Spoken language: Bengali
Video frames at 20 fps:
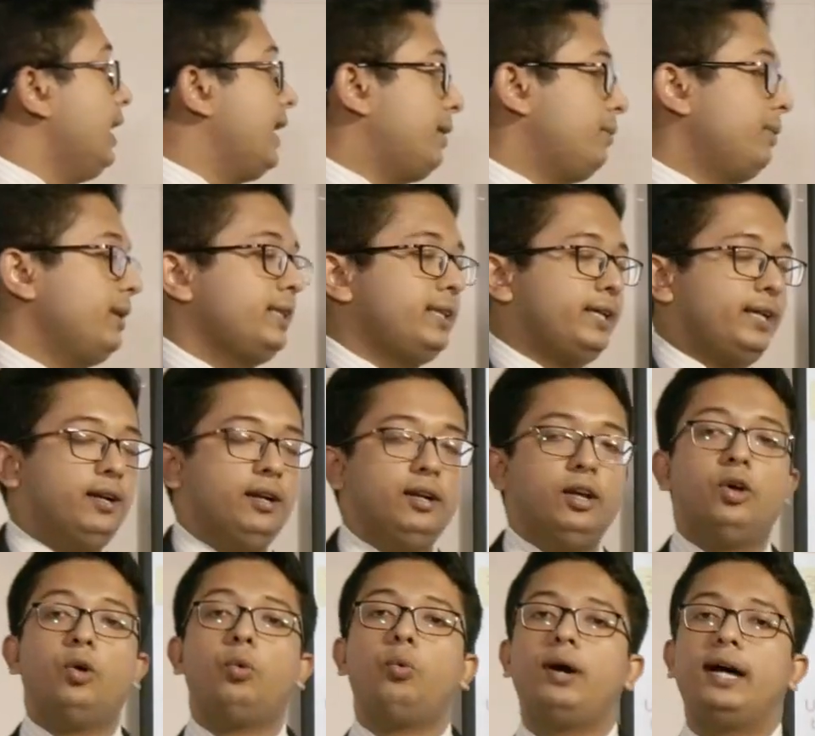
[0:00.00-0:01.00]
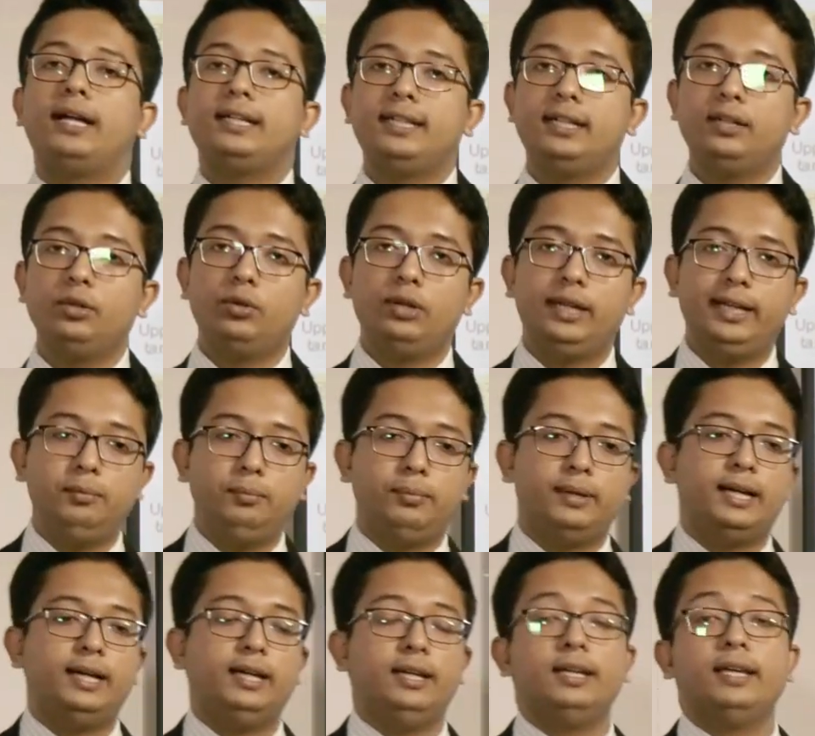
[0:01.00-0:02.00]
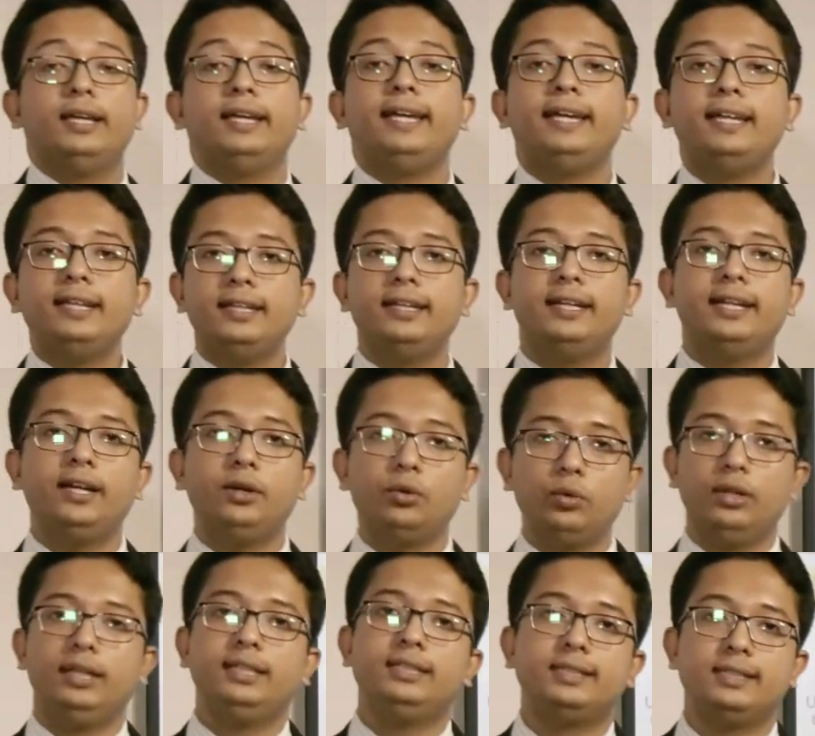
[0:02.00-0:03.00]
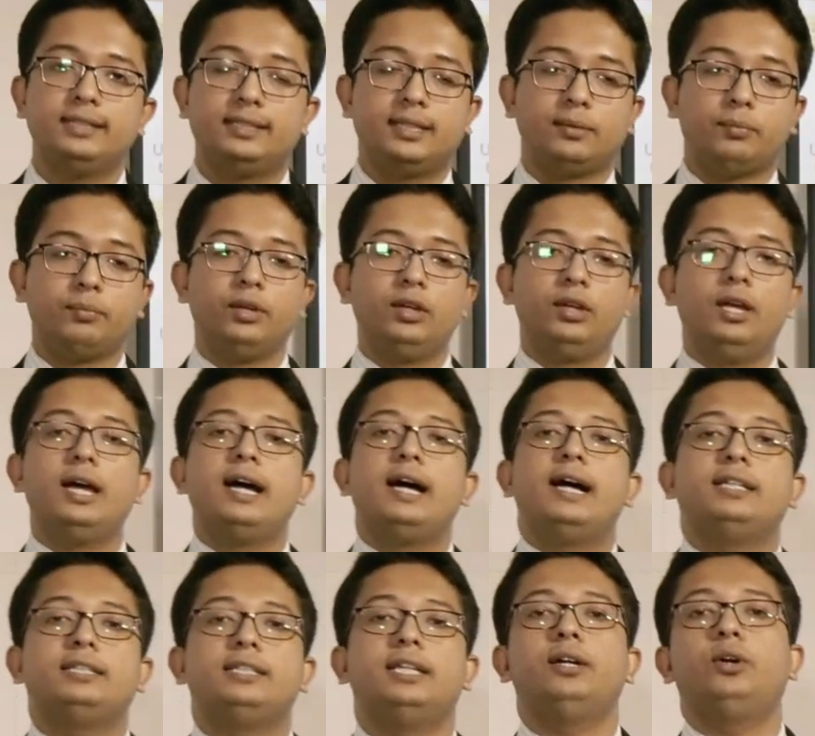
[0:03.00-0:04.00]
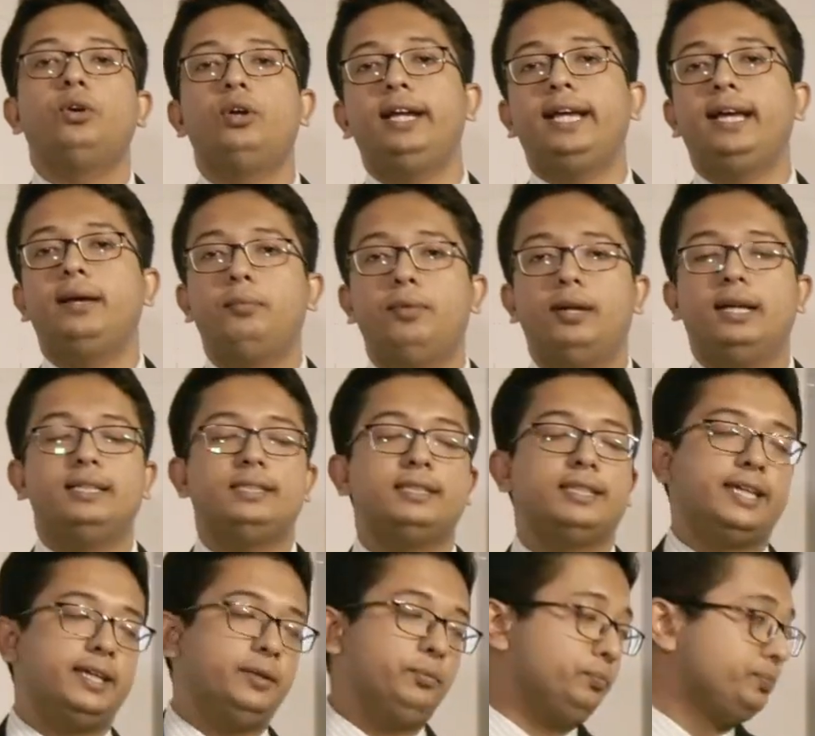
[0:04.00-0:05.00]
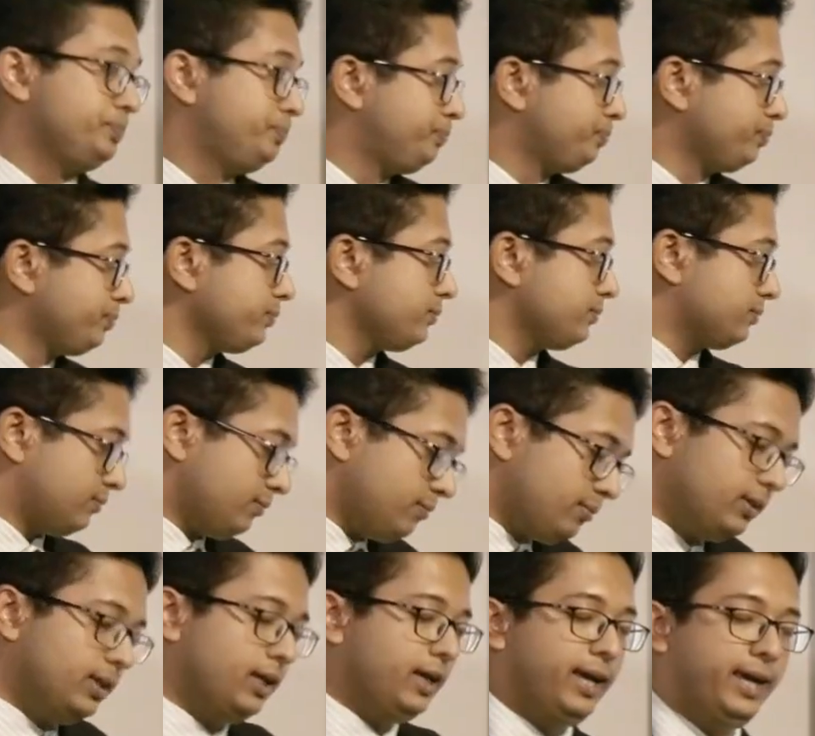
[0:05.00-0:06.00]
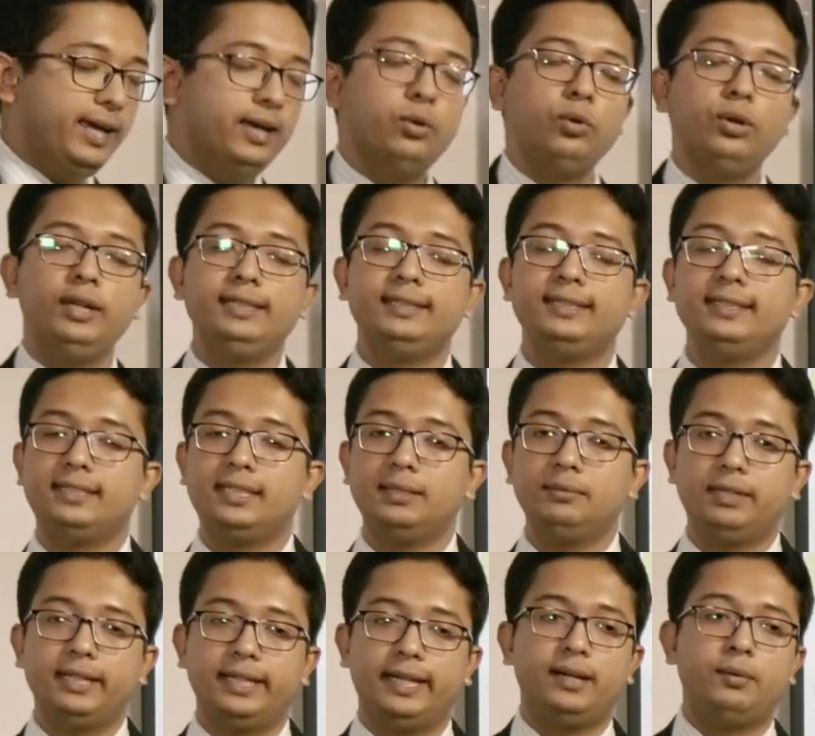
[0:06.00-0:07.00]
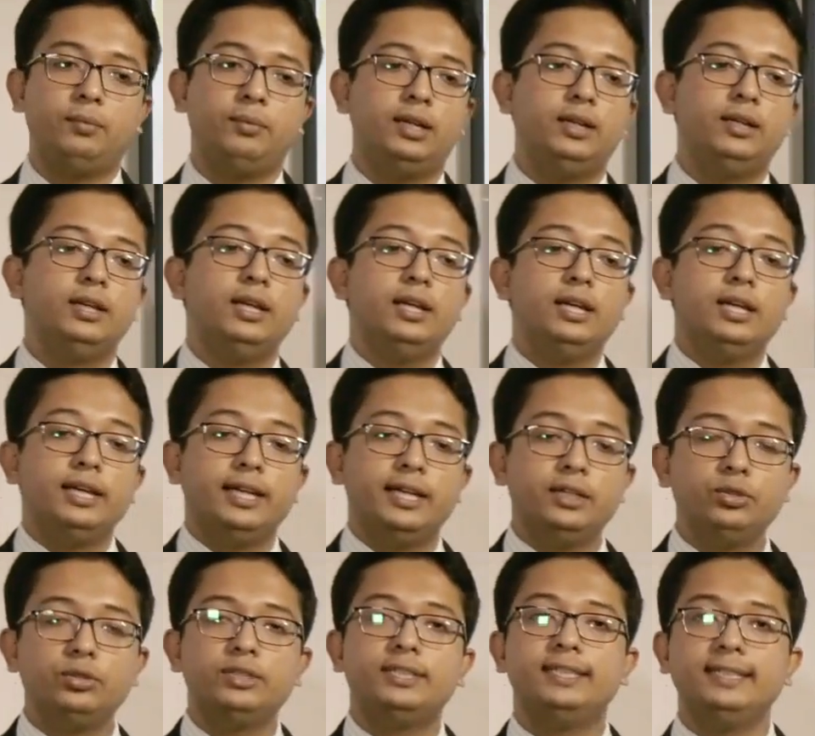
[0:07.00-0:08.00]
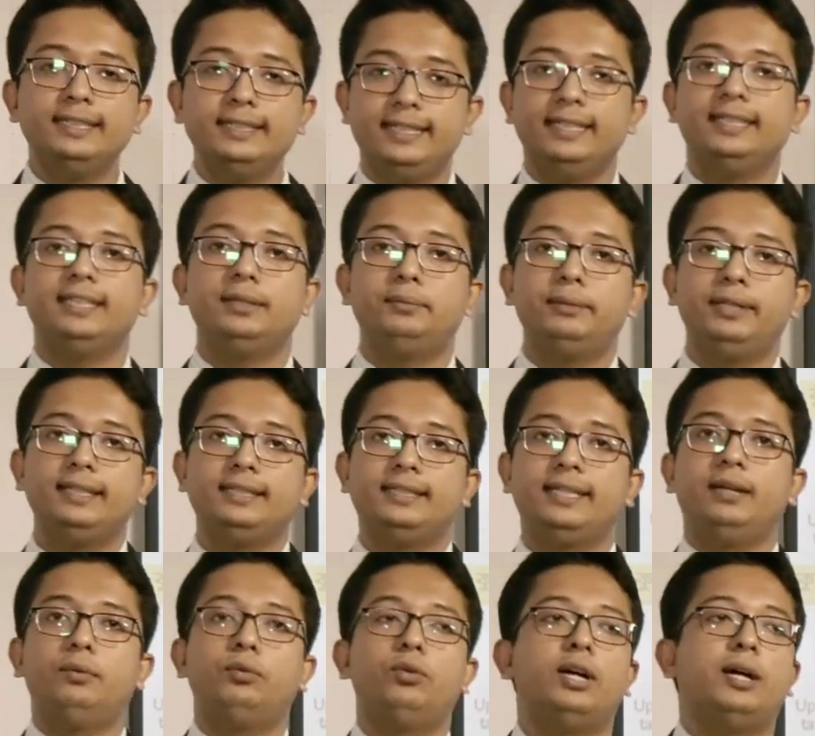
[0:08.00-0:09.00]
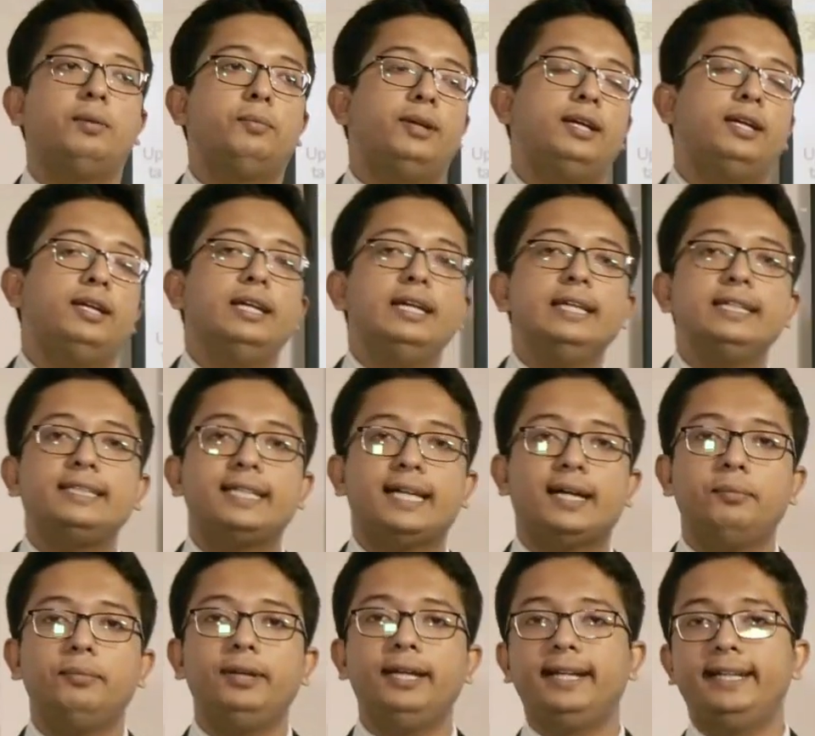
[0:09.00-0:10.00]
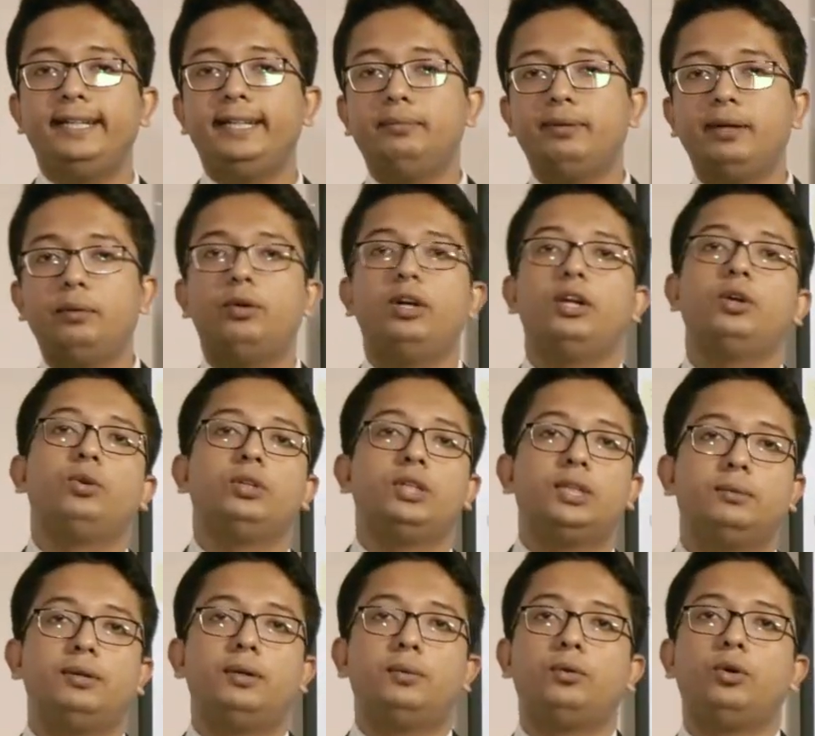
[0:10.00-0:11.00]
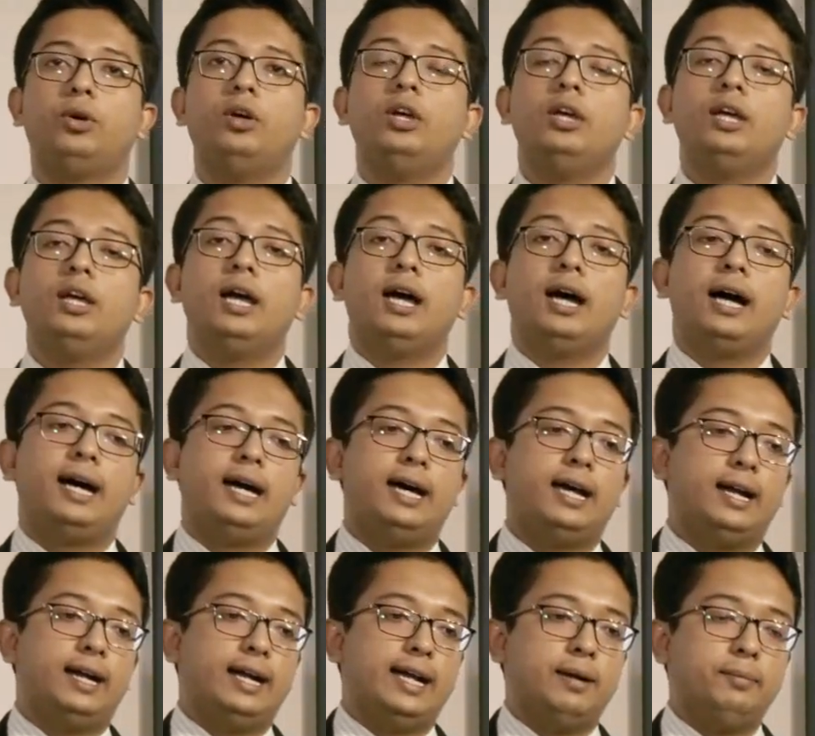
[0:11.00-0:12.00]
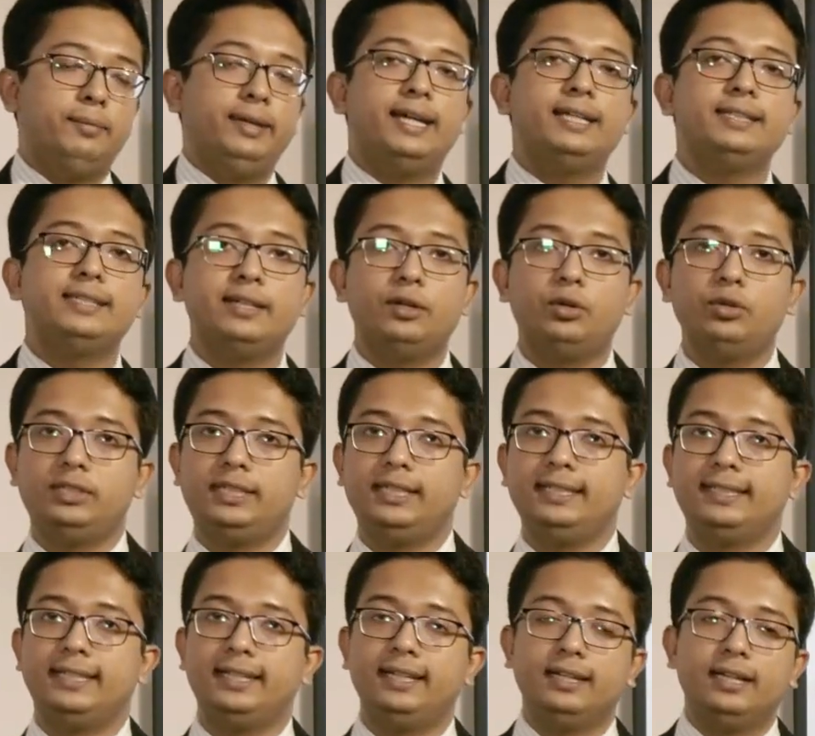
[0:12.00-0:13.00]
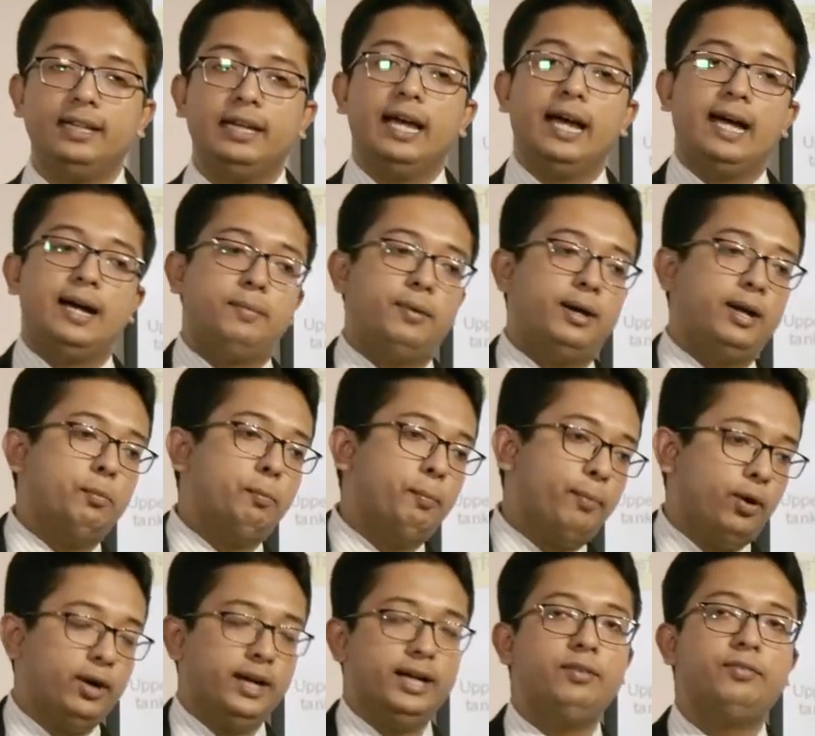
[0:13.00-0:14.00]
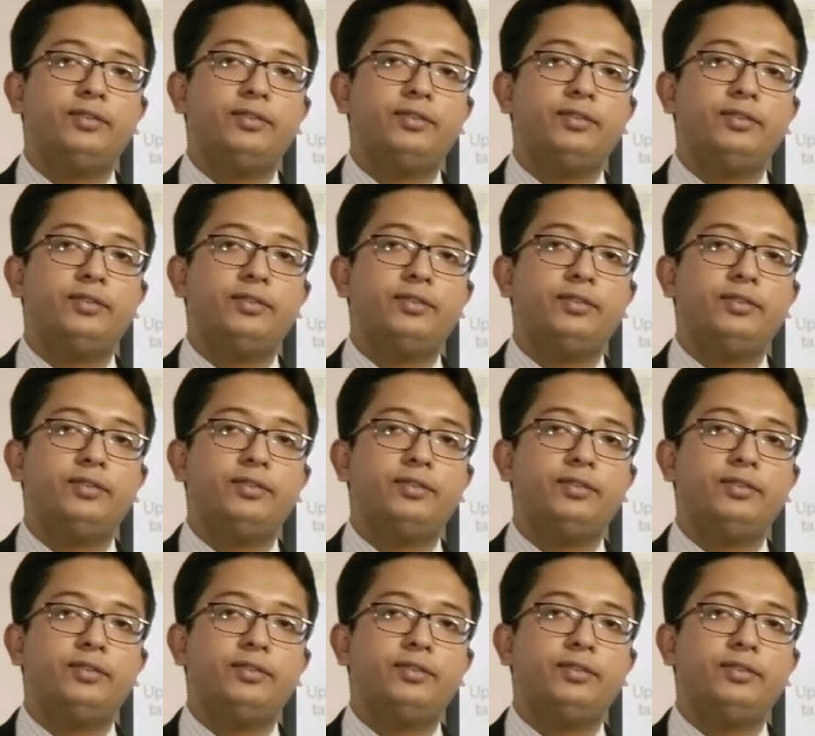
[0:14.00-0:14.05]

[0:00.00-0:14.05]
আমাদের ওয়াটার কুলিং বা ইনডিরেক্ট কুলিং সিস্টেম আশা করি আমরা আজকে এই কুলিং সিস্টেম থেকে আমরা কিছু জিনিস শিখতে পেরেছি এবং আমরা সামনে এটি ব্যবহার করতে পারবো আর আমি আশা করছি যে আমার পরের